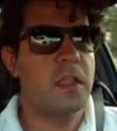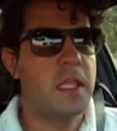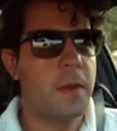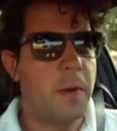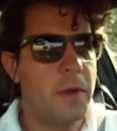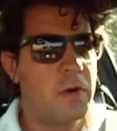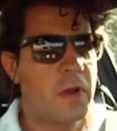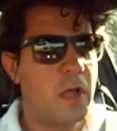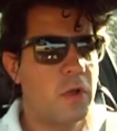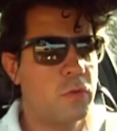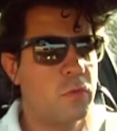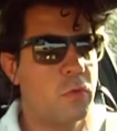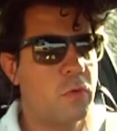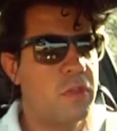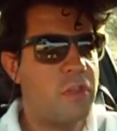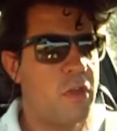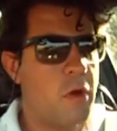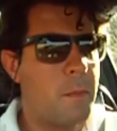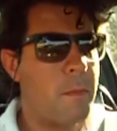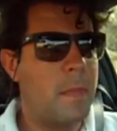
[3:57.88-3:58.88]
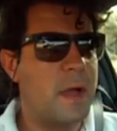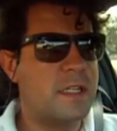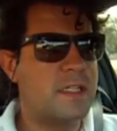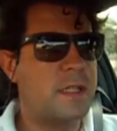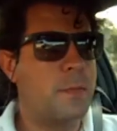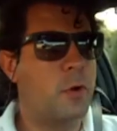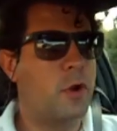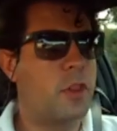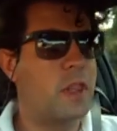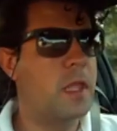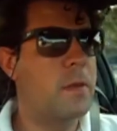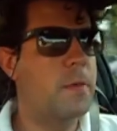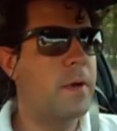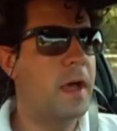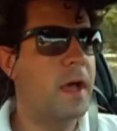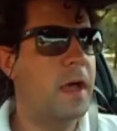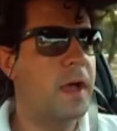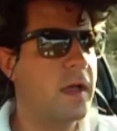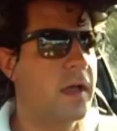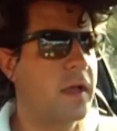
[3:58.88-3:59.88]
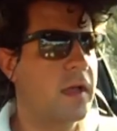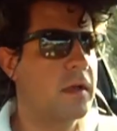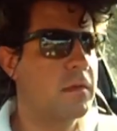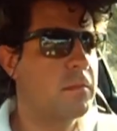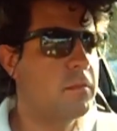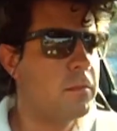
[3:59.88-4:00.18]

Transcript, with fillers: llevar una conducción más deportiva,